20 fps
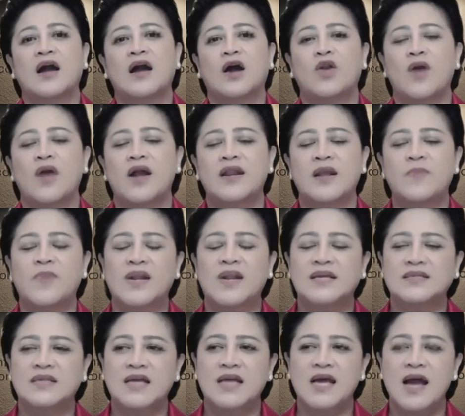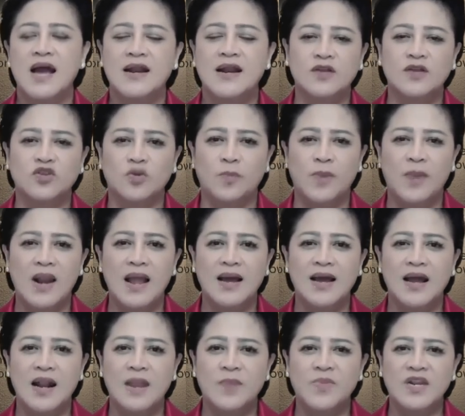Kalau ada pelecehan atau
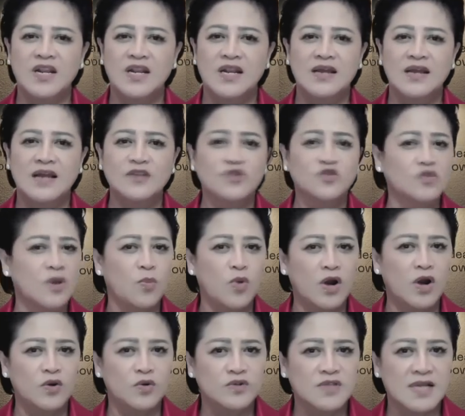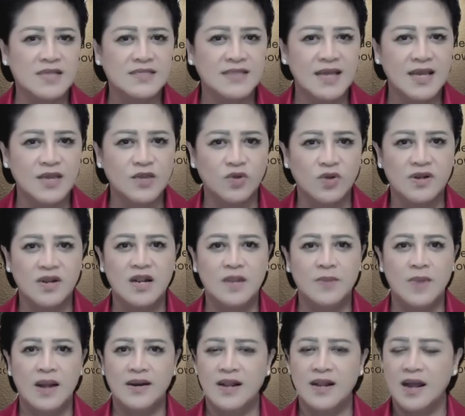pelanggaran pendidikan juga bukan urusan saya. Itu ada
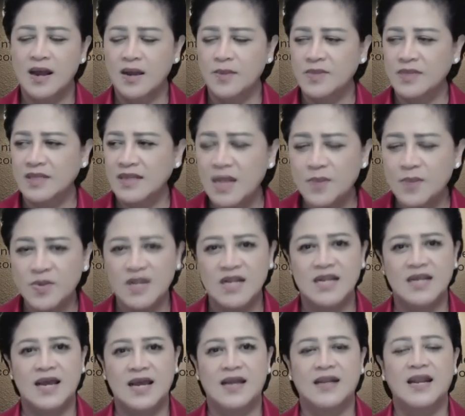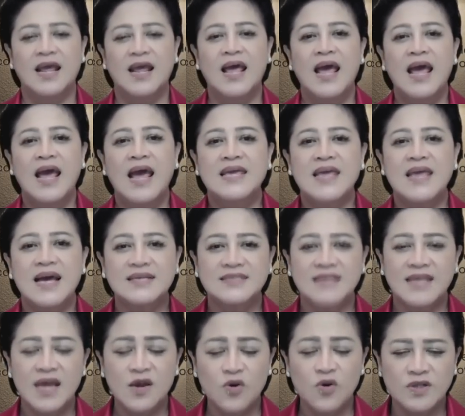ada Kementerian Pendidikan. Yang
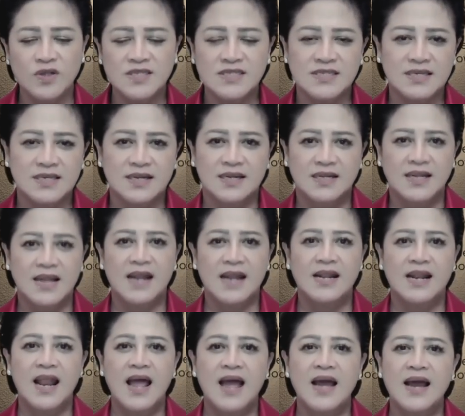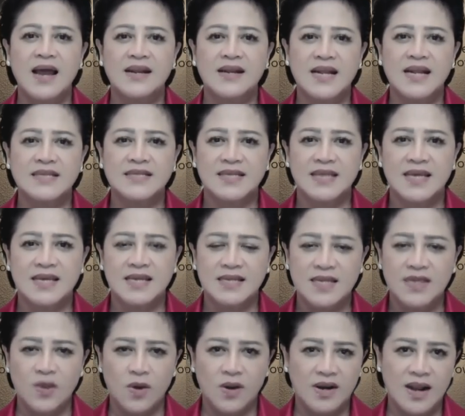saya concern adalah karena saya
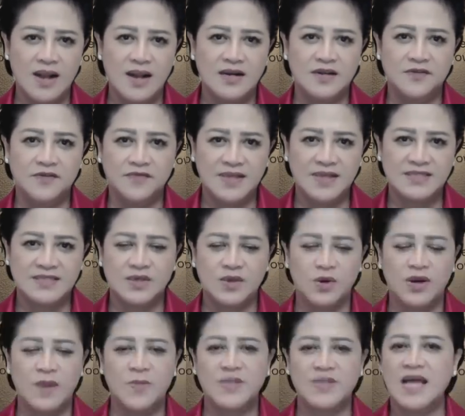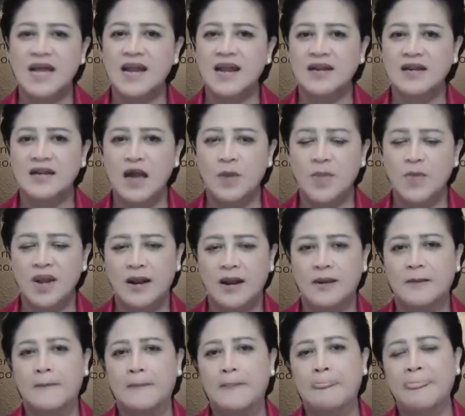ini orang defense, ya, orang pertahanan keamanan.